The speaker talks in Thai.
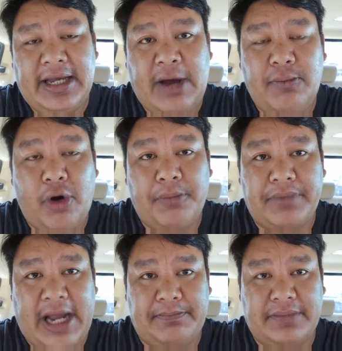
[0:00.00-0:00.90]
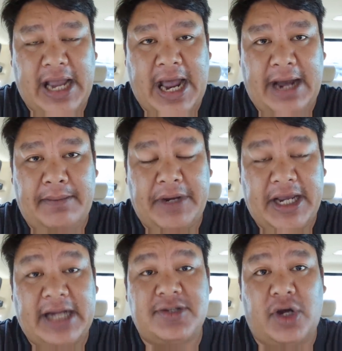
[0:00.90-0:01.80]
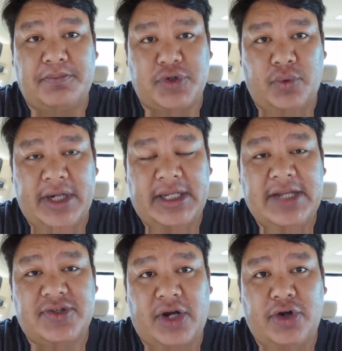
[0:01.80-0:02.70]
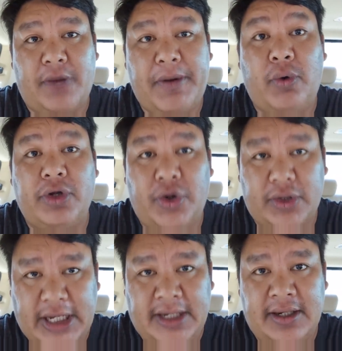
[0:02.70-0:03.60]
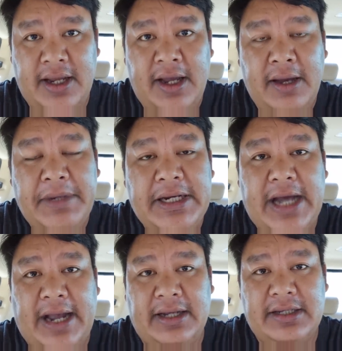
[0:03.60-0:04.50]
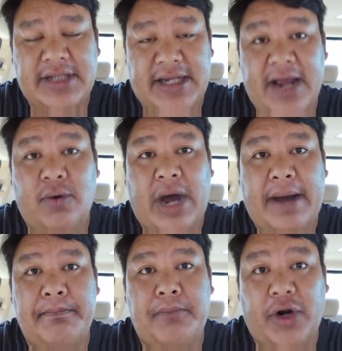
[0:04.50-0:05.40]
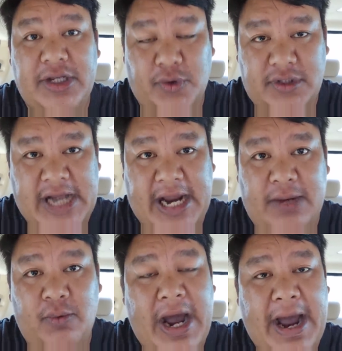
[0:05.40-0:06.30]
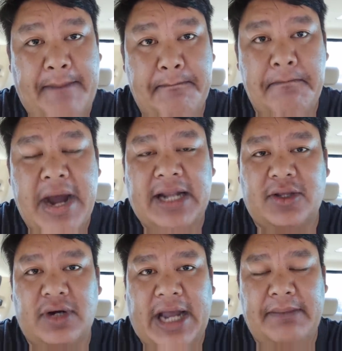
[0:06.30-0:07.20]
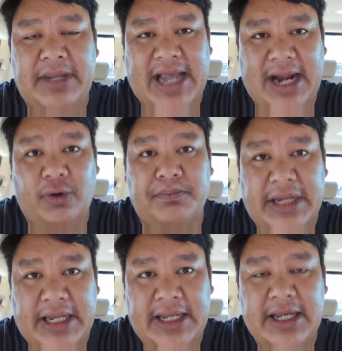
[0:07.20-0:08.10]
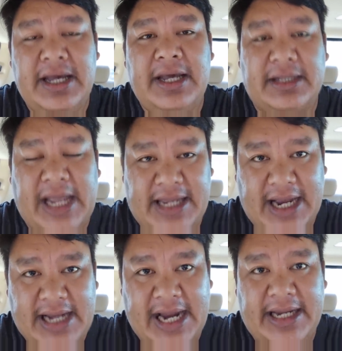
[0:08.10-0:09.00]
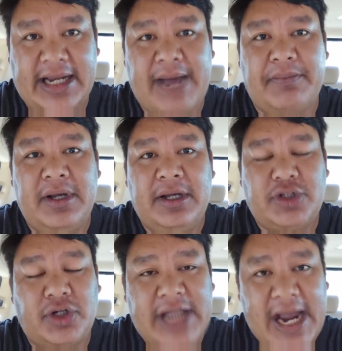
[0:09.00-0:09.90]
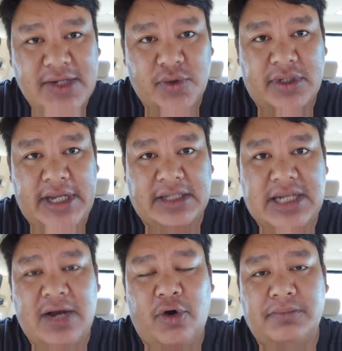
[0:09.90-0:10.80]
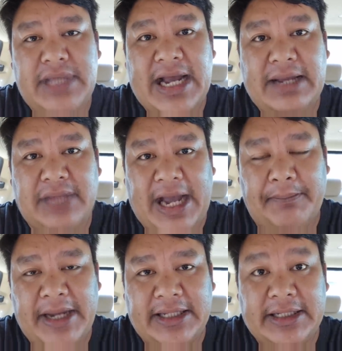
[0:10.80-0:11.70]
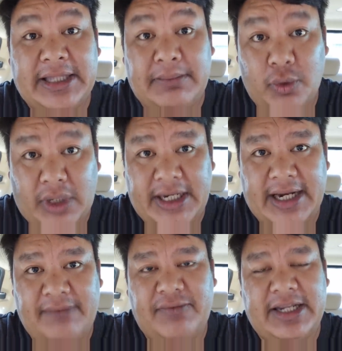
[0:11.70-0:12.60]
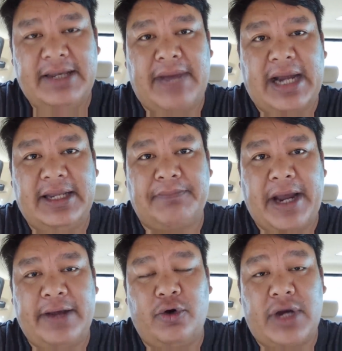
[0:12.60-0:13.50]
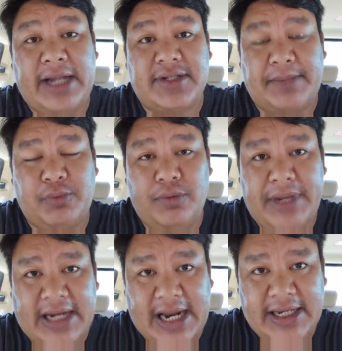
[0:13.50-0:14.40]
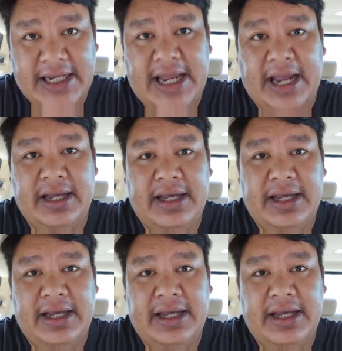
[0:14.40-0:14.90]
เข้าพบกับทางพนักงานสอบสวน ที่สอนอพหลโยธิน เพื่อแสดงความบริสุทธิ์ใจว่าไม่ได้ต้องการมีการหลบหนีแต่อย่างใดนะครับ จนท้ายสุดเนี่ยสังคมตั้งคำถามไปถึงตำรวจนะครับว่าที่มาที่ไปของการจับกลุ่มในครั้งนี้เนี่ย